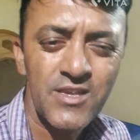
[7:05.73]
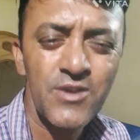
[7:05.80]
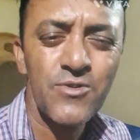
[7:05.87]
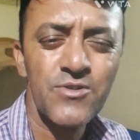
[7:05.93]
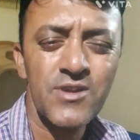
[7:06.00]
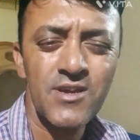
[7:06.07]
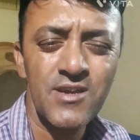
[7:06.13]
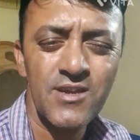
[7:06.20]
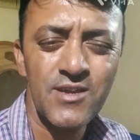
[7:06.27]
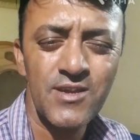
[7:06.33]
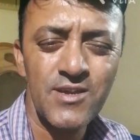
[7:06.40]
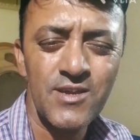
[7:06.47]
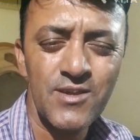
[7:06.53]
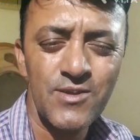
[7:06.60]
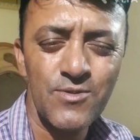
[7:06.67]
क्योंकि
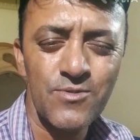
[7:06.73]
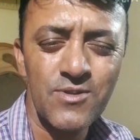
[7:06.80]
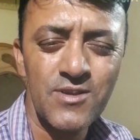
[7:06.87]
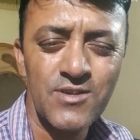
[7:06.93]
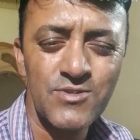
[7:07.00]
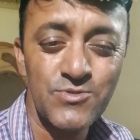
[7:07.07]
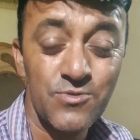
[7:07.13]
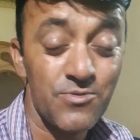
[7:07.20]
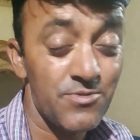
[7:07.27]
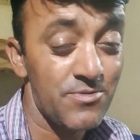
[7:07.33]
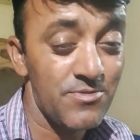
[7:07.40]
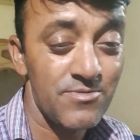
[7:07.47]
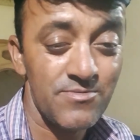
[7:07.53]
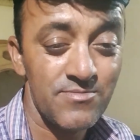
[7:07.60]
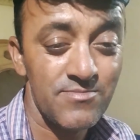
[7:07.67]
उनके जो
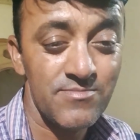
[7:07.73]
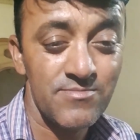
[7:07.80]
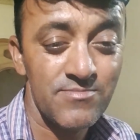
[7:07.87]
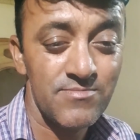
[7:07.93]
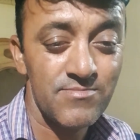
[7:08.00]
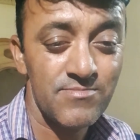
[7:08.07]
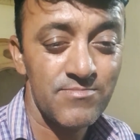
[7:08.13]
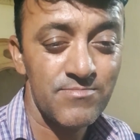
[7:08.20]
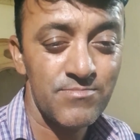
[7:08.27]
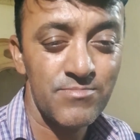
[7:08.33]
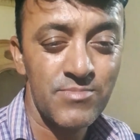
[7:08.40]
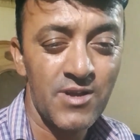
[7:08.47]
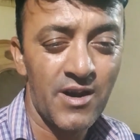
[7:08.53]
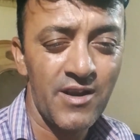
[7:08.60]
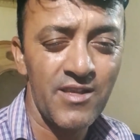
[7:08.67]

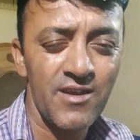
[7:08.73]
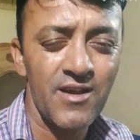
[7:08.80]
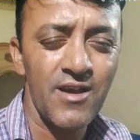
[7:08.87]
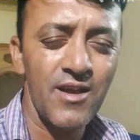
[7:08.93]
गाड़ियां